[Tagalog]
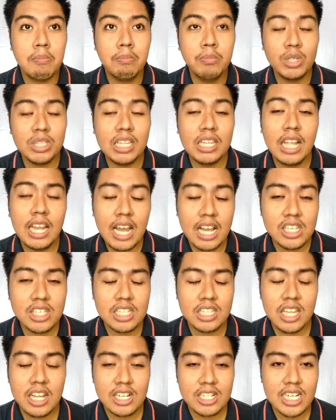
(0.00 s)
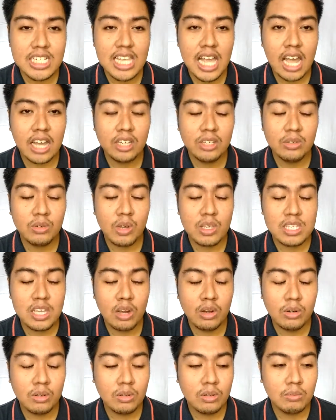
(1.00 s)
Buti na lang shinare siya sa akin nung
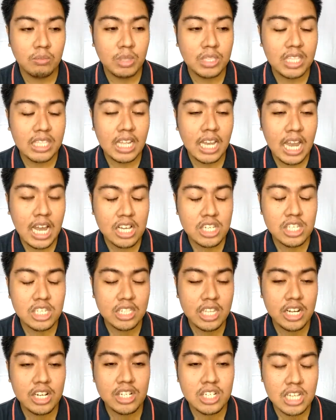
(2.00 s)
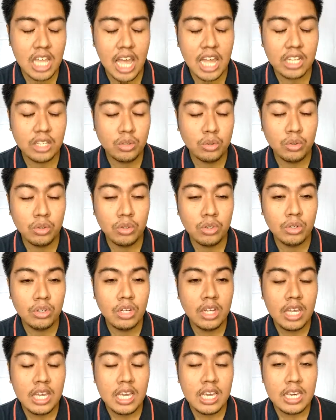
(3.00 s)
isa kong, buti na lang shinare siya
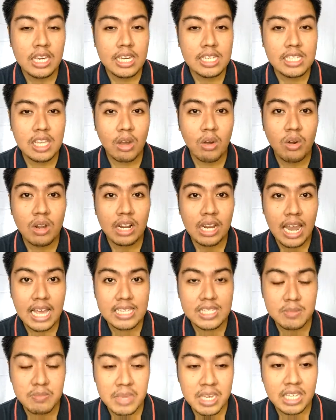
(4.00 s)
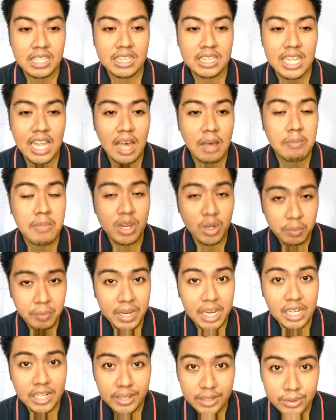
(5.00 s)
nung isa kong classmate na meron
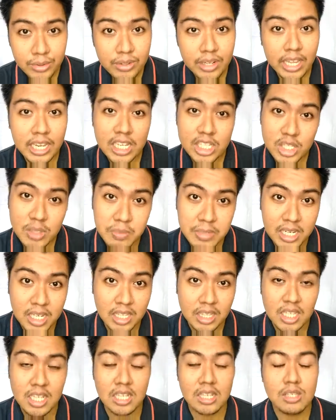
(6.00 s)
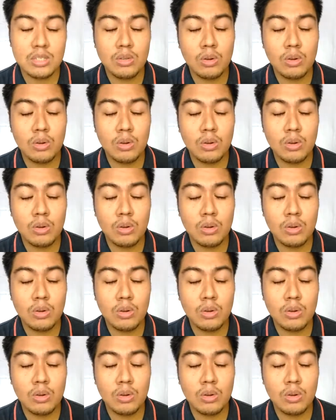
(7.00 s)
palang ganong eligibility.